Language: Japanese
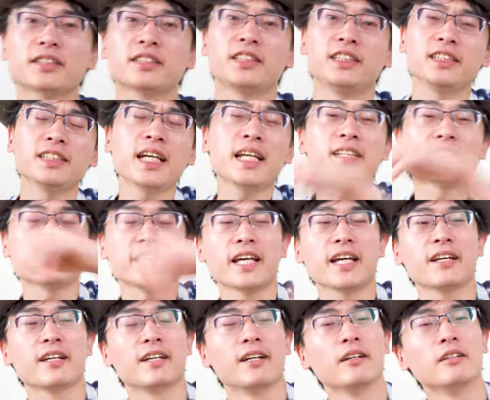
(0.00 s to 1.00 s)
小さいやつね。
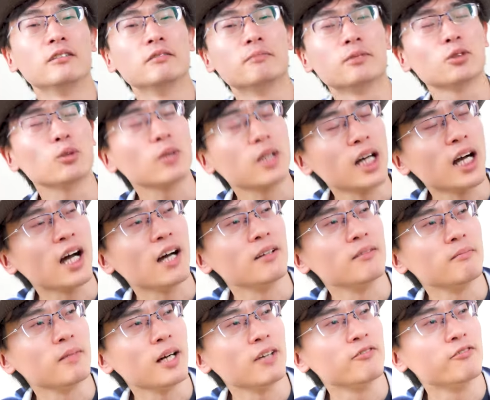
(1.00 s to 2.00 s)
そっか、
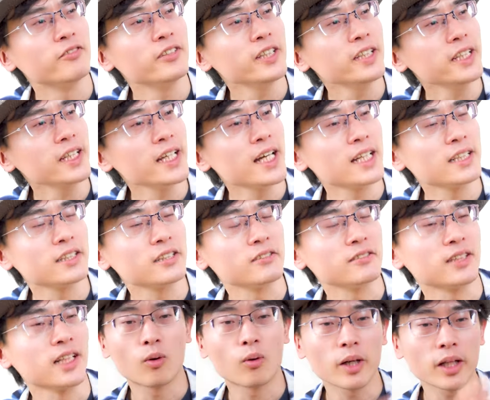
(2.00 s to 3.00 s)
まあ、フィギュアって
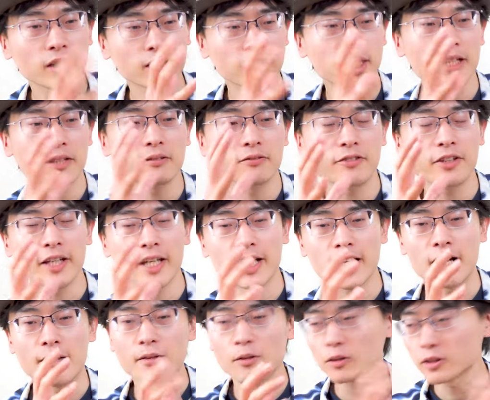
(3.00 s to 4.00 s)
言ったら、これくらいのフィギュア
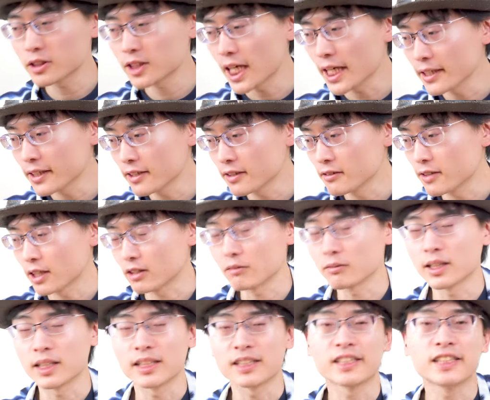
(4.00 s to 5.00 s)
がよっつ入ってるぐらいかと思ったら、